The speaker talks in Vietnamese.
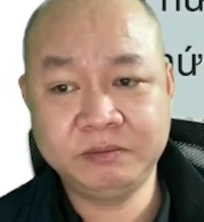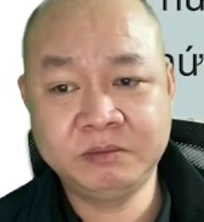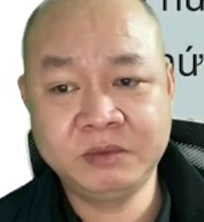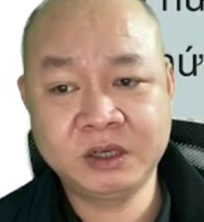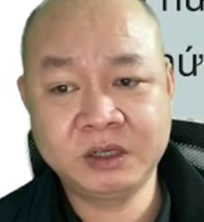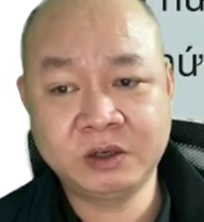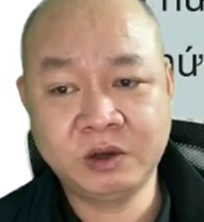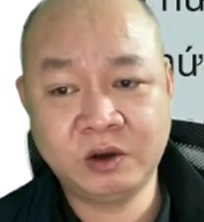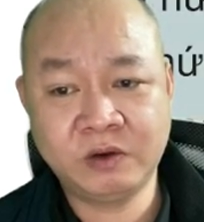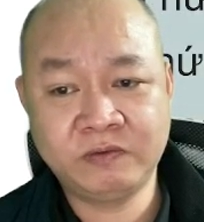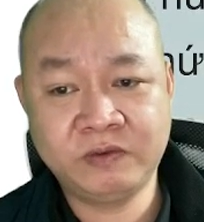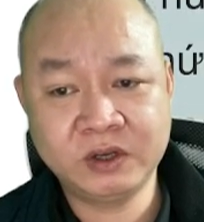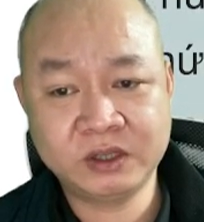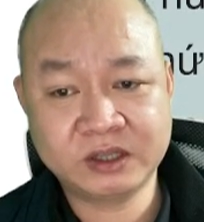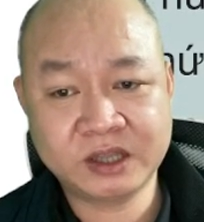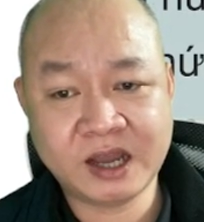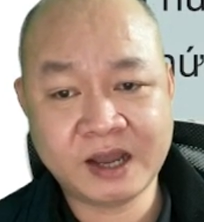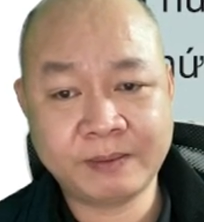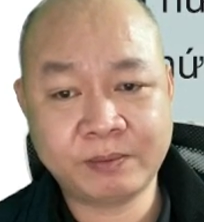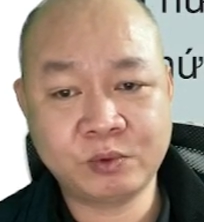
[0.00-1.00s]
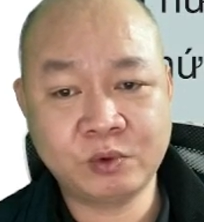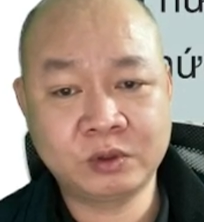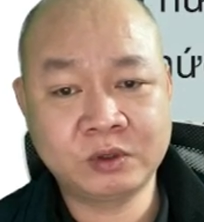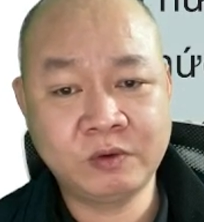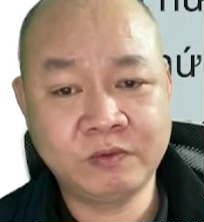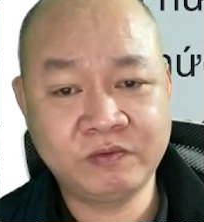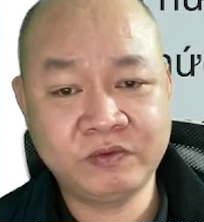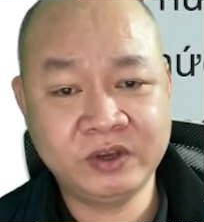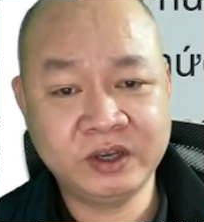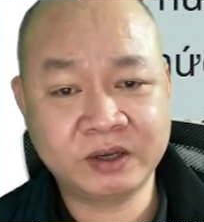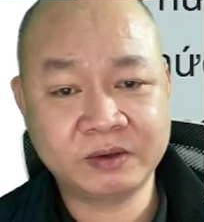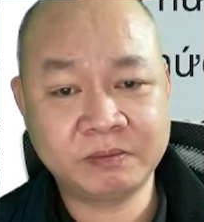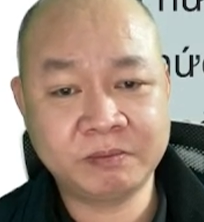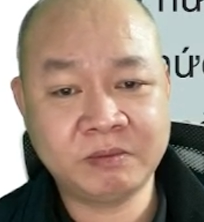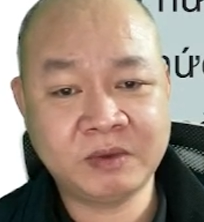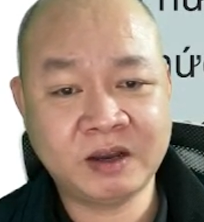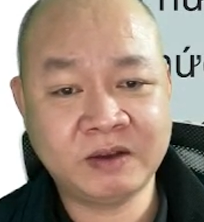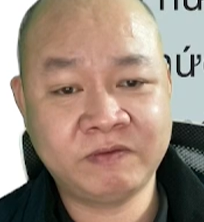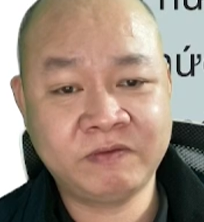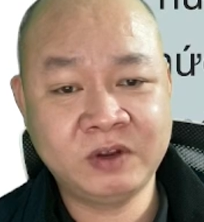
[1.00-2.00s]
mức độ phức tạp của công việc
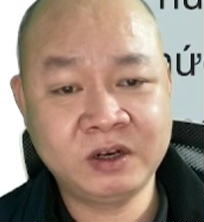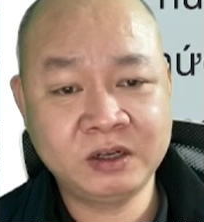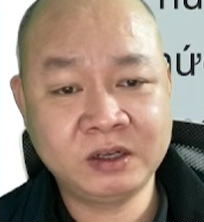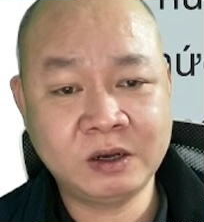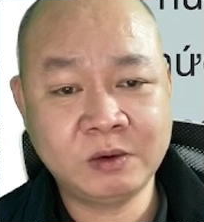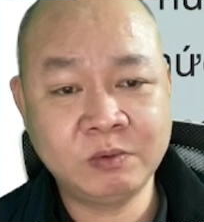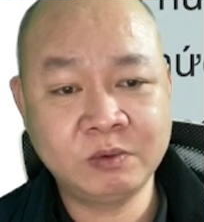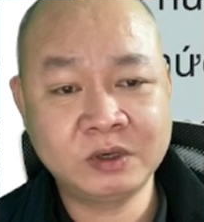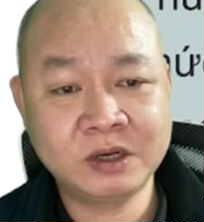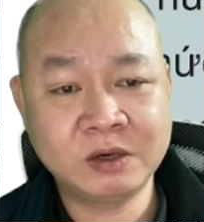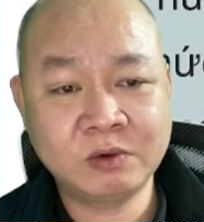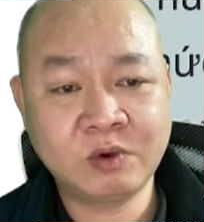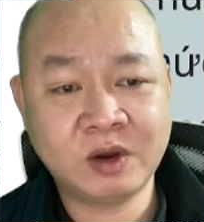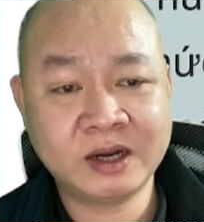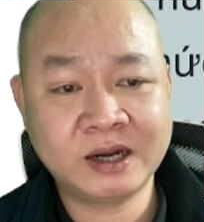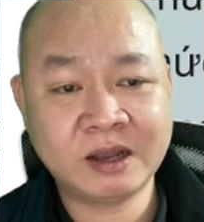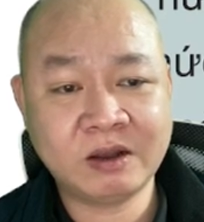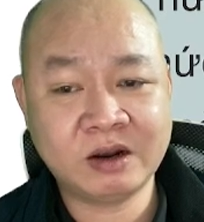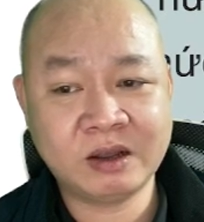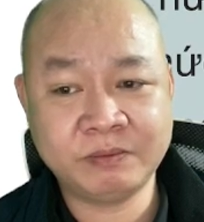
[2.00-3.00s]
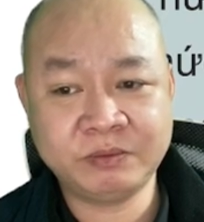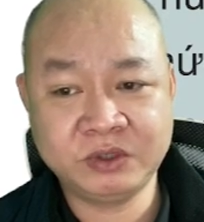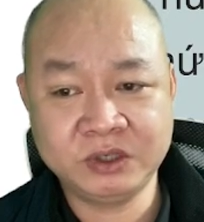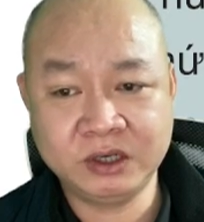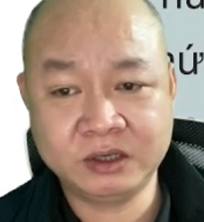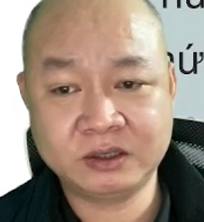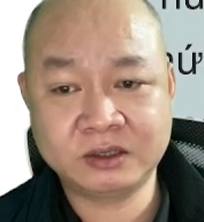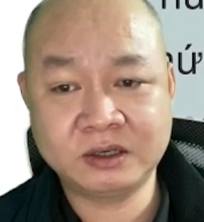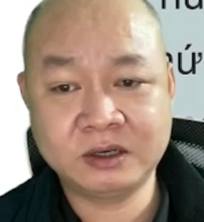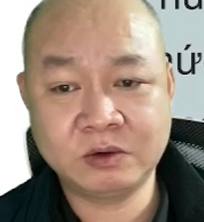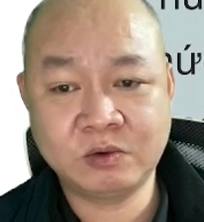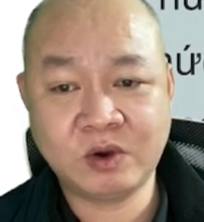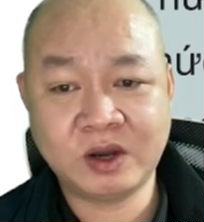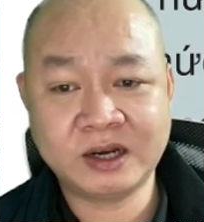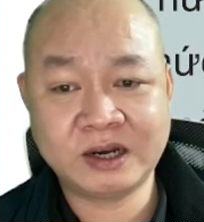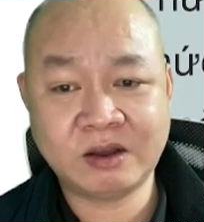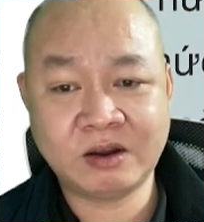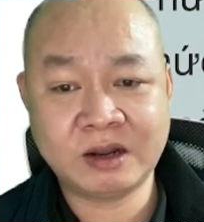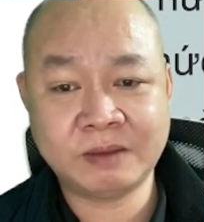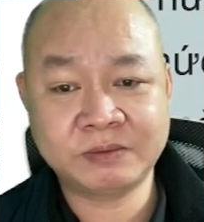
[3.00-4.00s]
mà phân công cơ quan nào làm trước, cơ
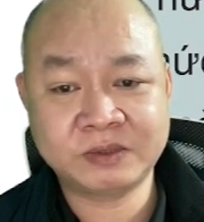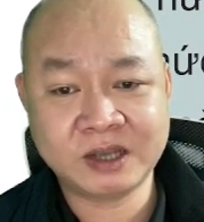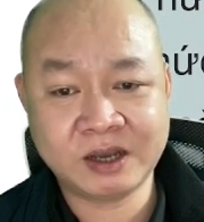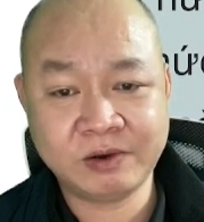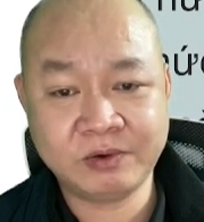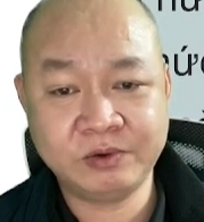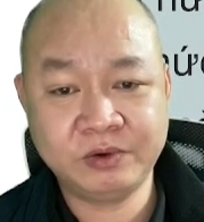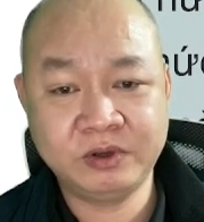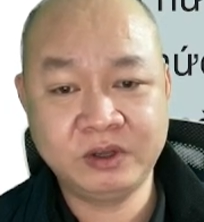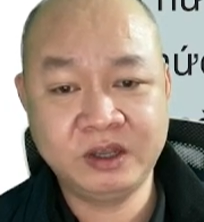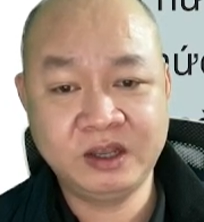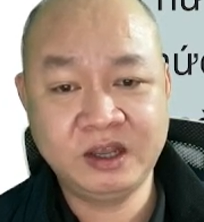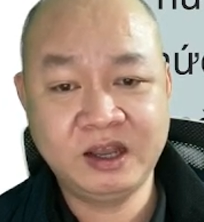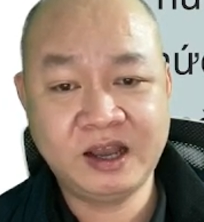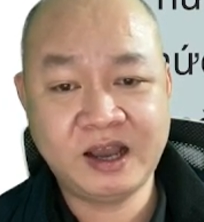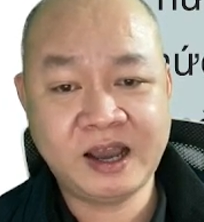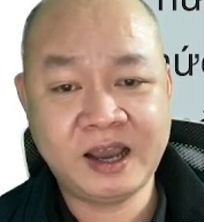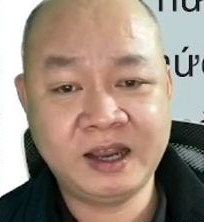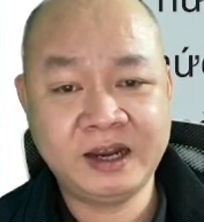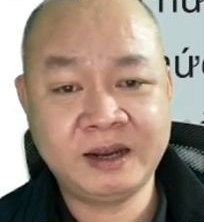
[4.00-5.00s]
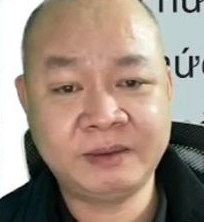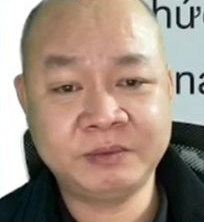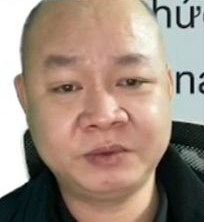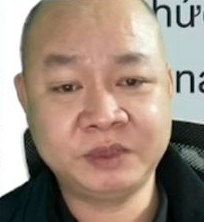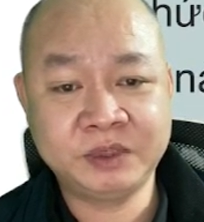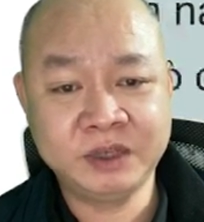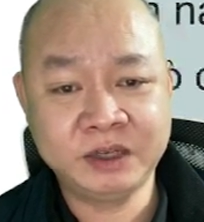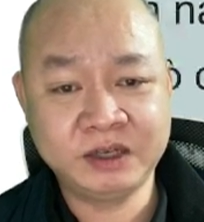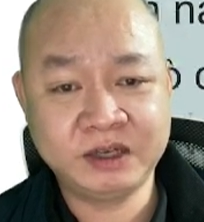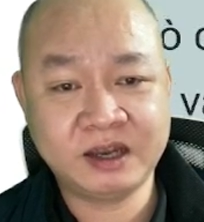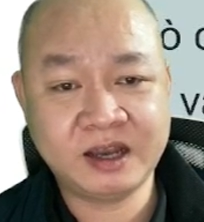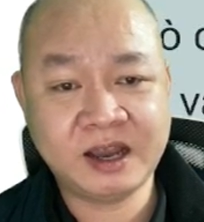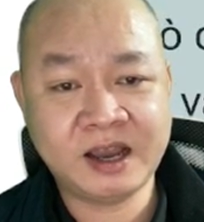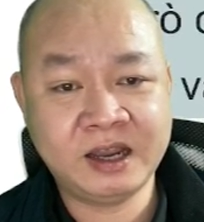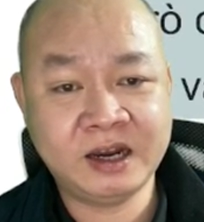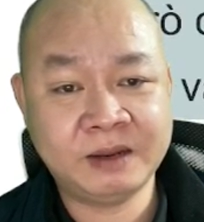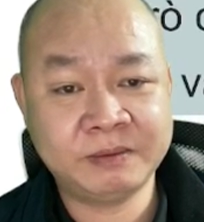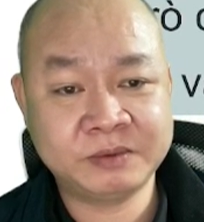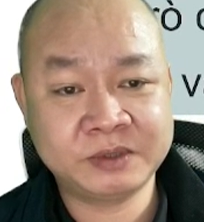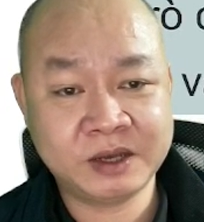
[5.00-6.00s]
quan nào làm sau, ai làm trước,
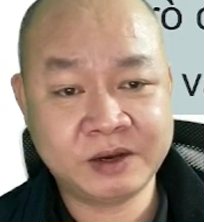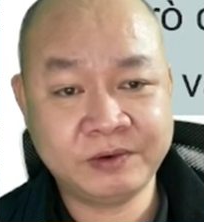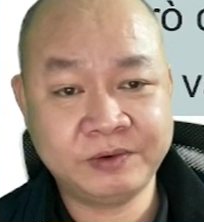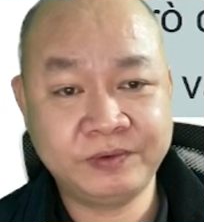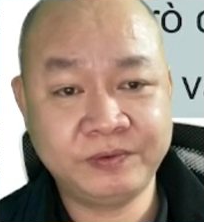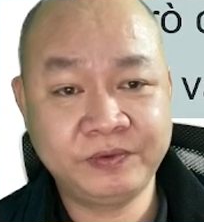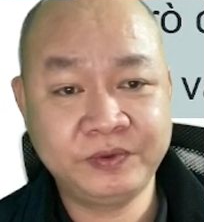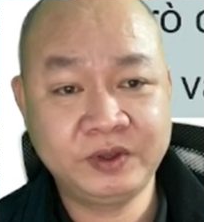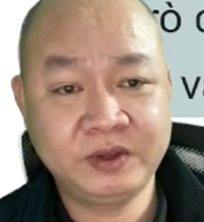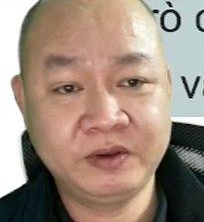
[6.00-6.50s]
ai làm sau.